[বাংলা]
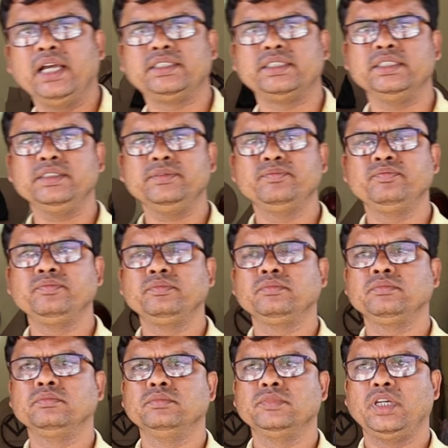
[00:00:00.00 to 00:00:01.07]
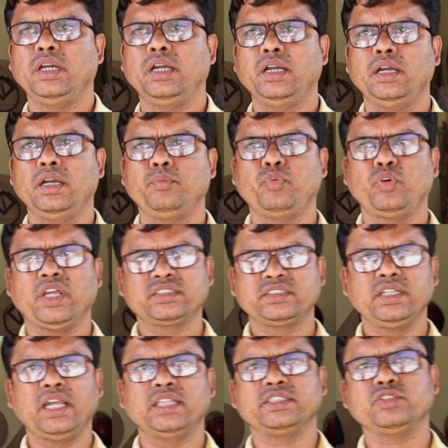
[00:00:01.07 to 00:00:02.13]
এ আছে
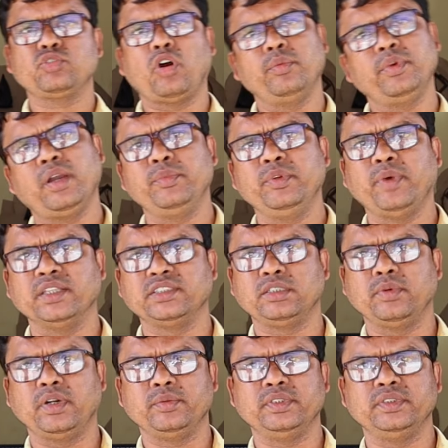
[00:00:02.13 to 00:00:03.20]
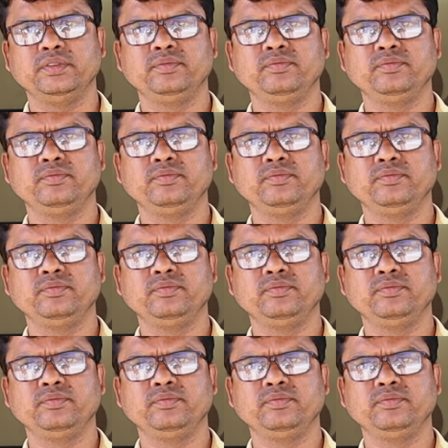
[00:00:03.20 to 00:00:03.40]
প্রোডাকশন আছে সবই আপনি ভাজতে পারবেন এখন